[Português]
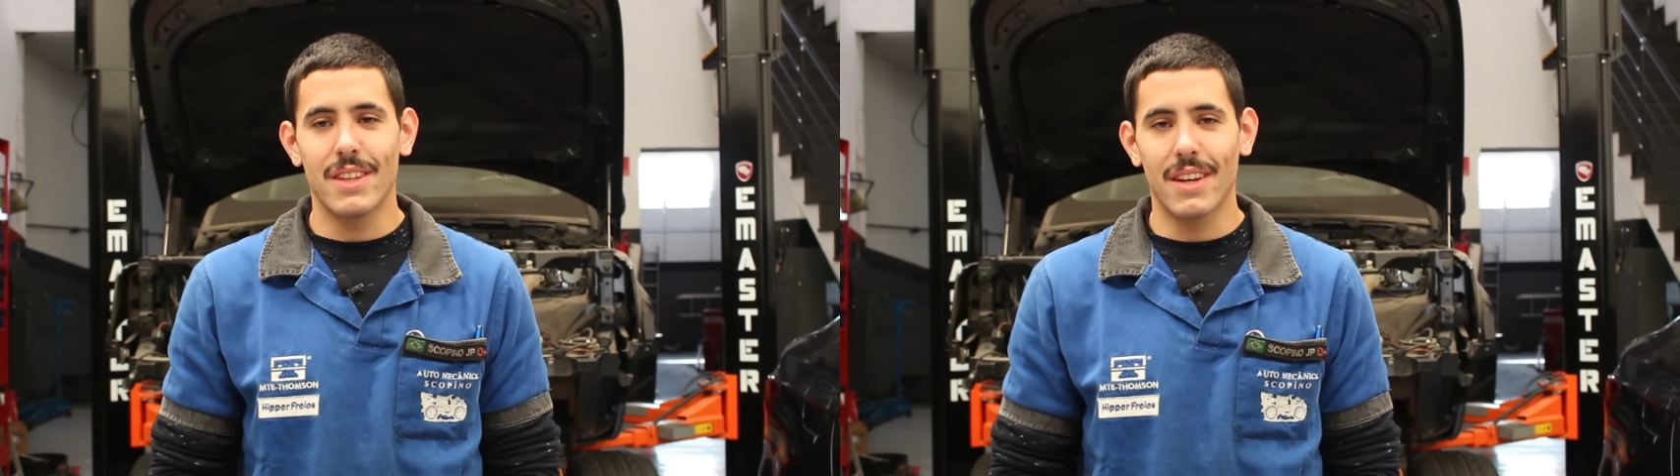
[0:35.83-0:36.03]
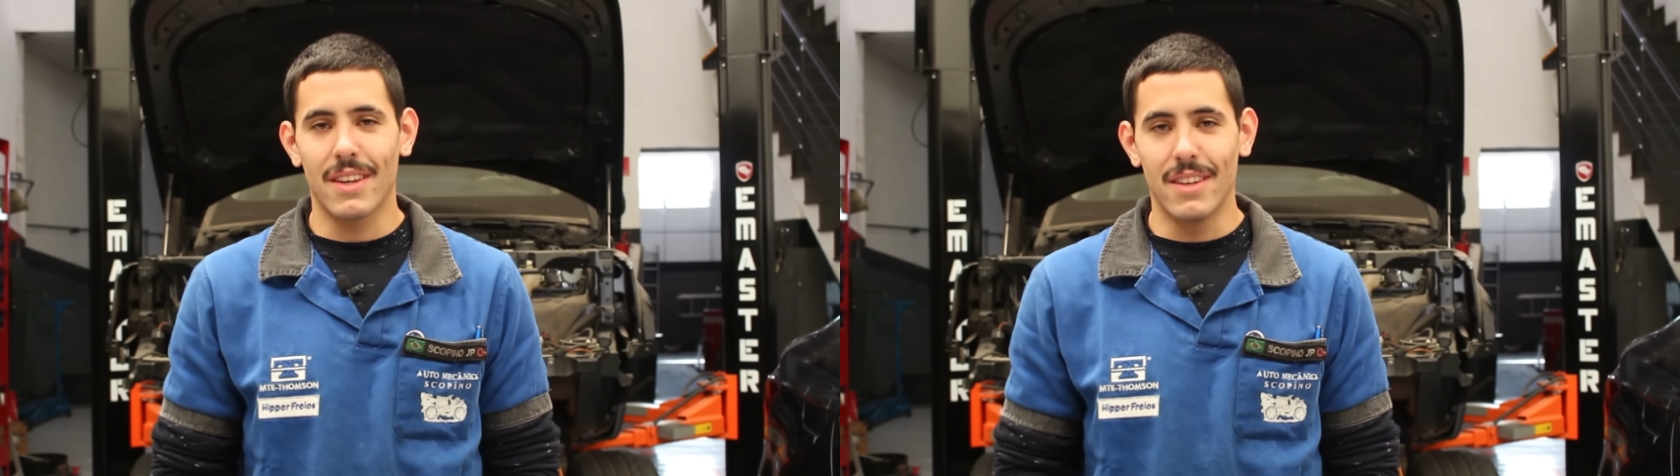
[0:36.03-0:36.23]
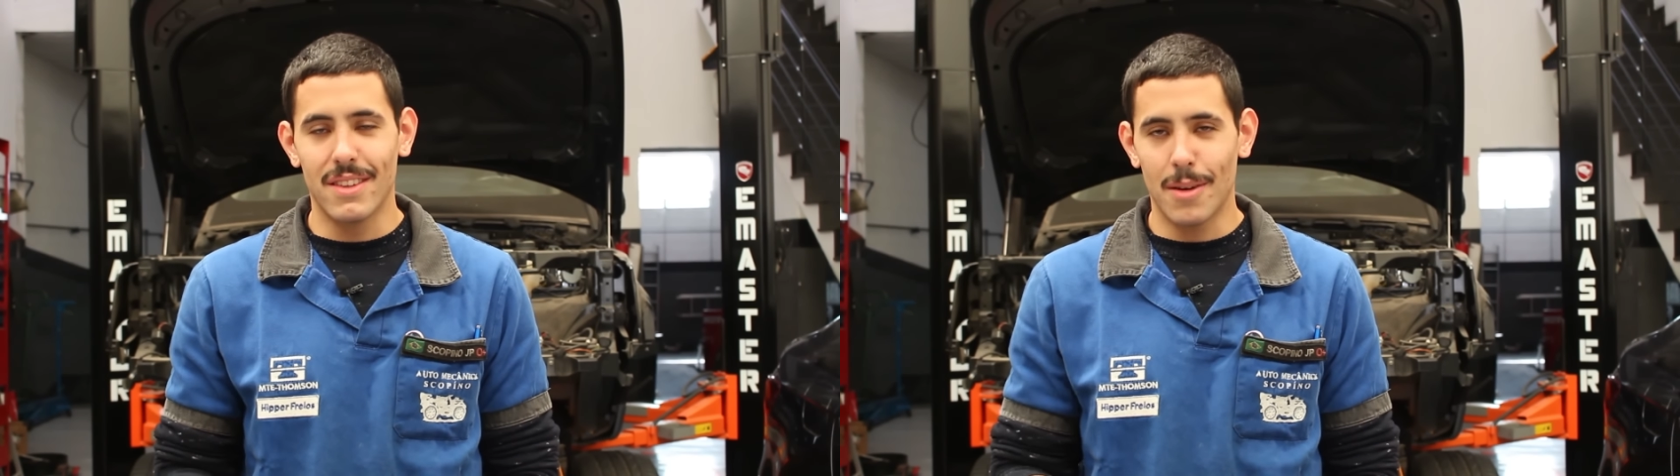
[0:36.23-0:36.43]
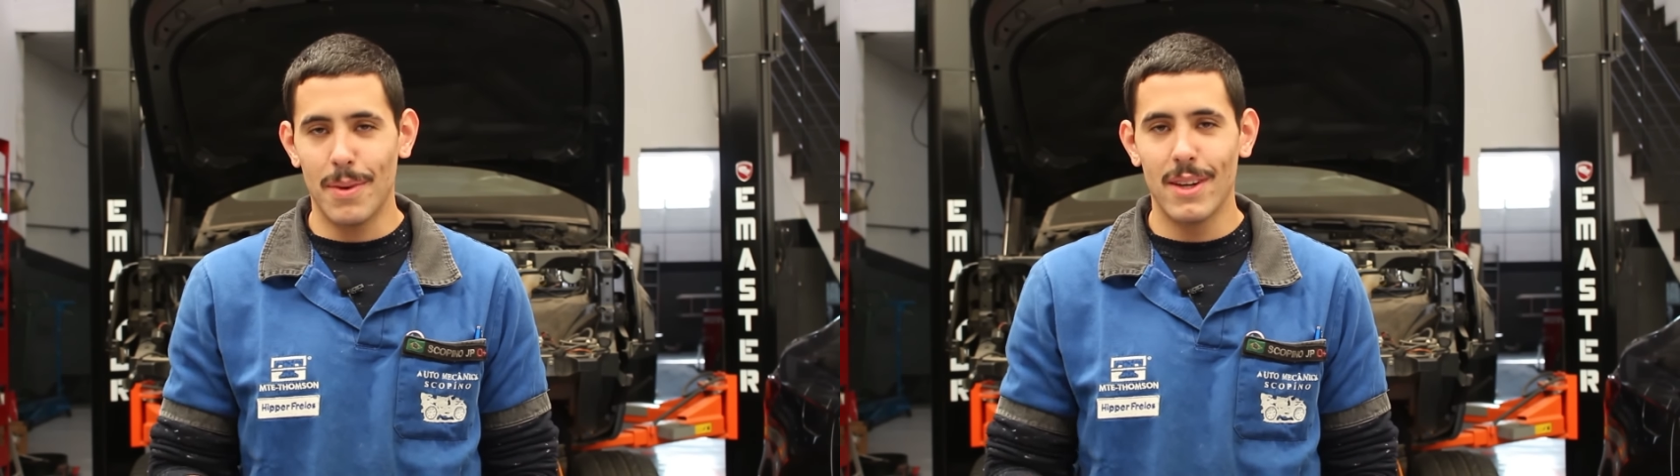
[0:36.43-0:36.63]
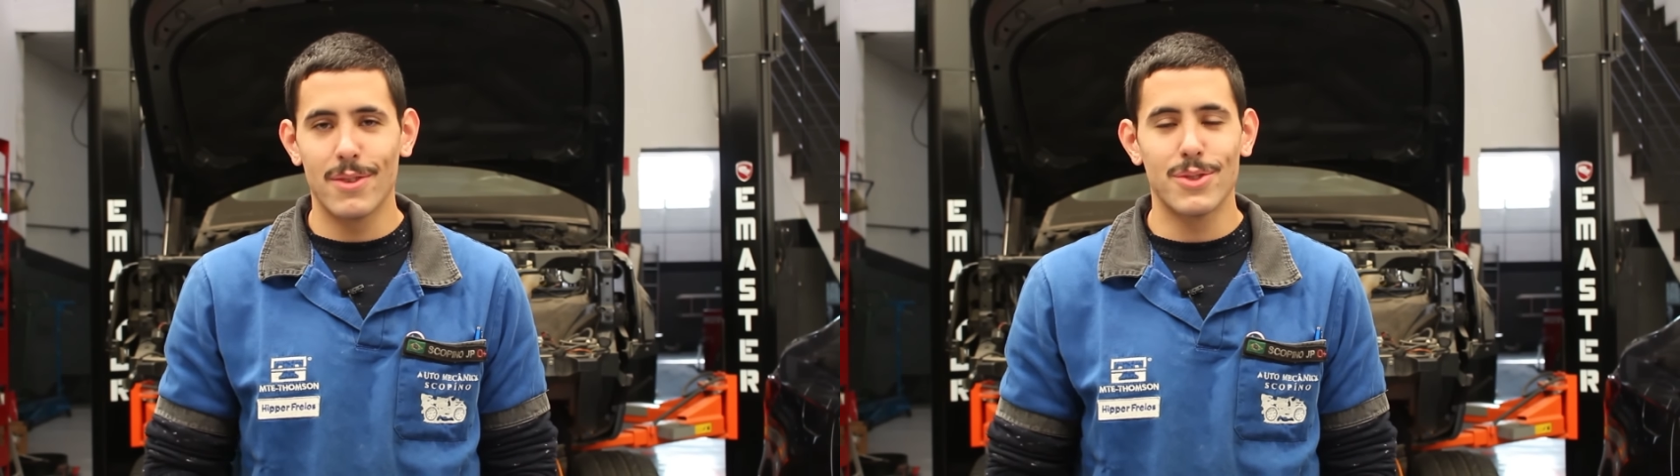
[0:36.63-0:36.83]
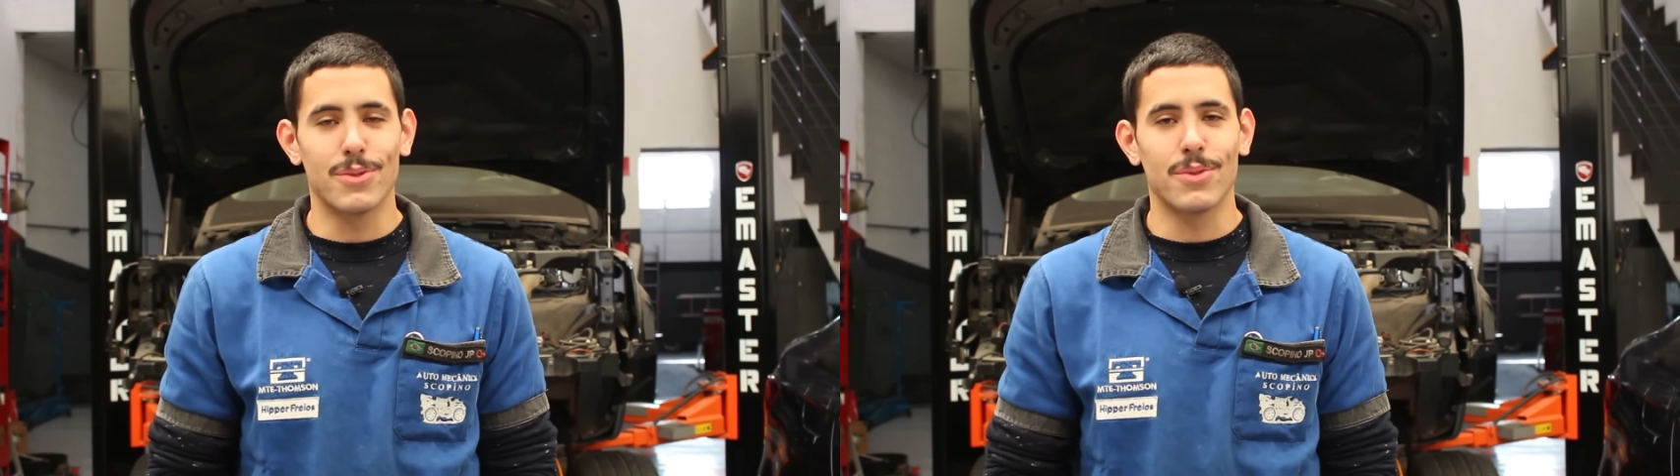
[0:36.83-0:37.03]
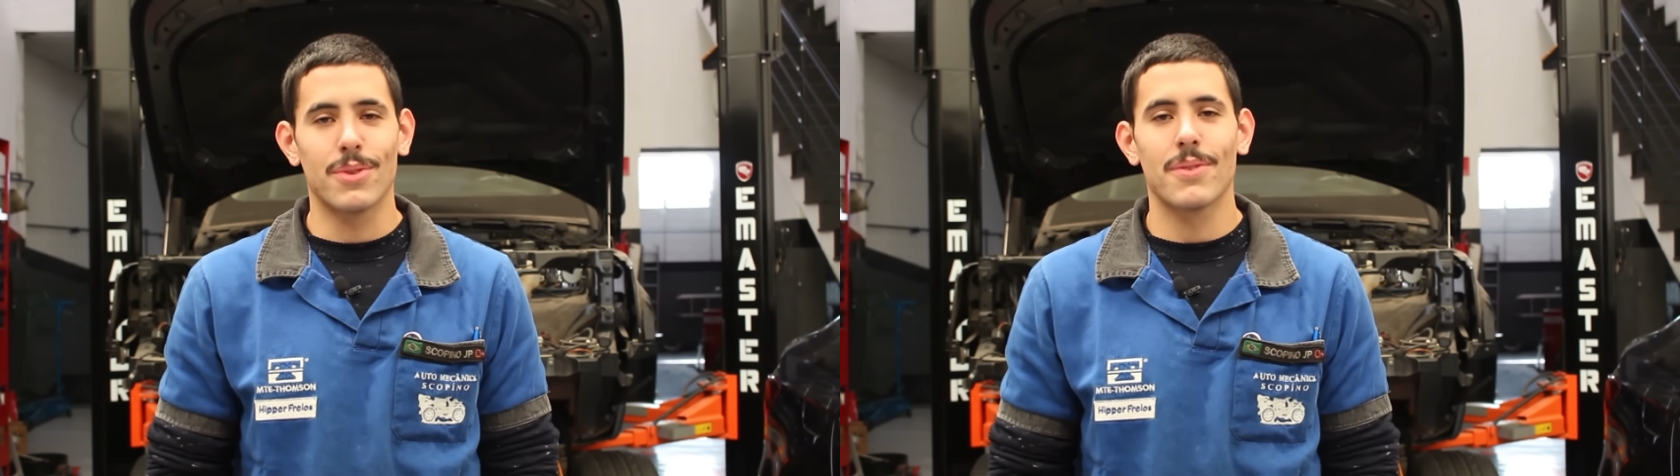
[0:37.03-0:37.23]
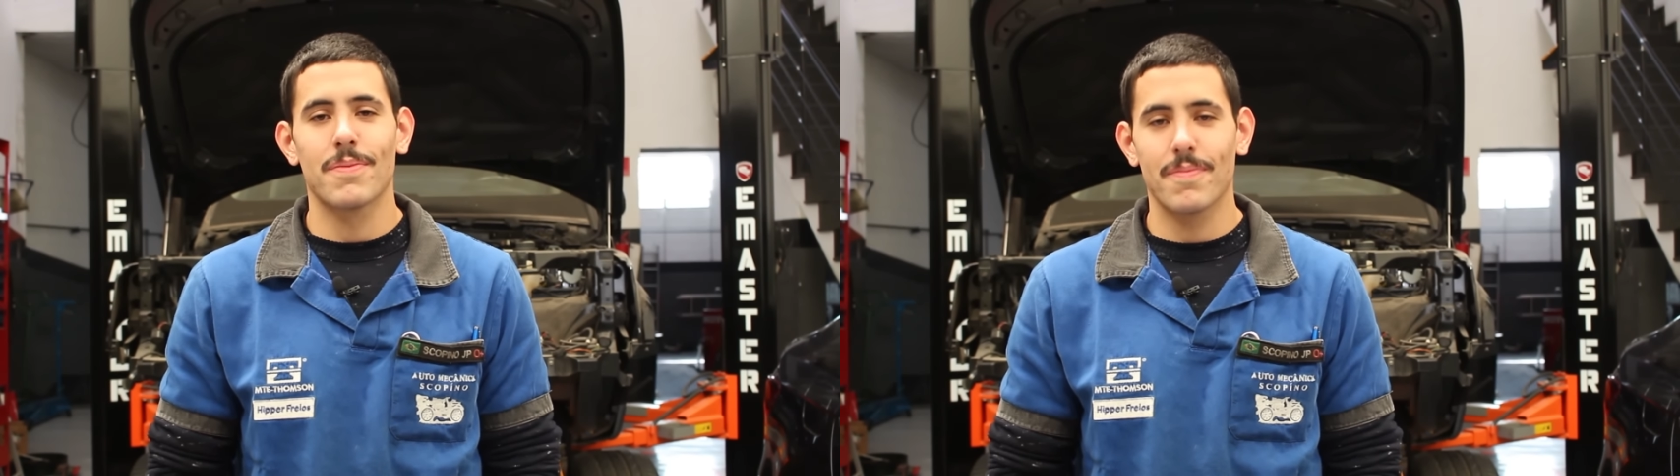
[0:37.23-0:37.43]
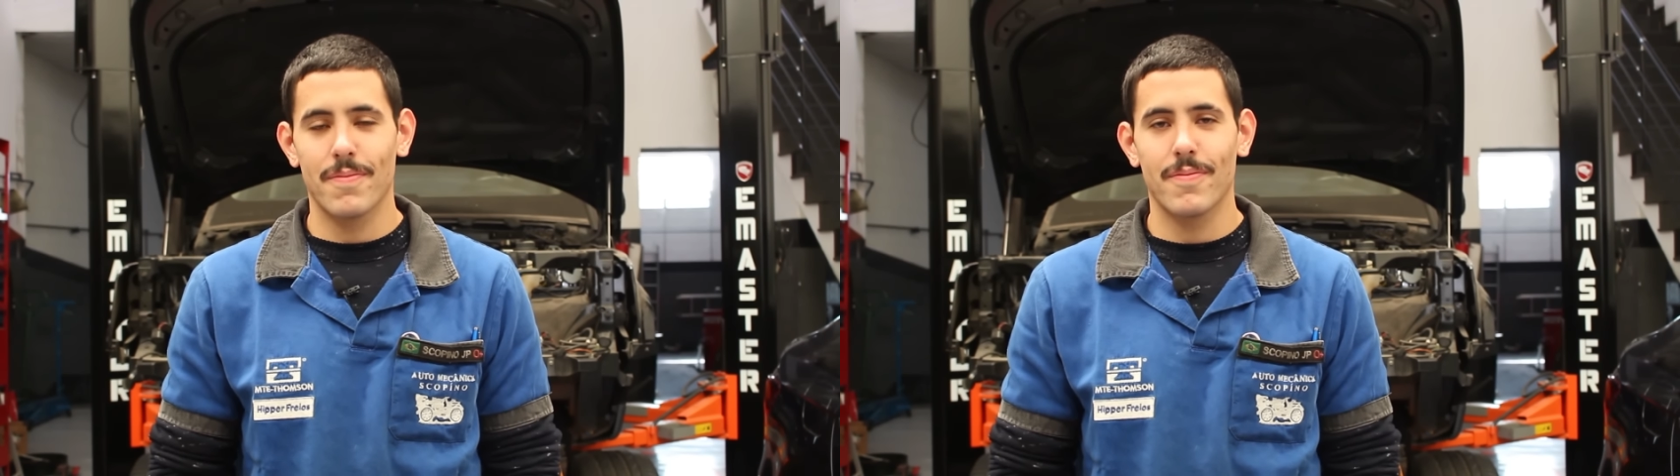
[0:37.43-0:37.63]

está aqui trabalhando junto.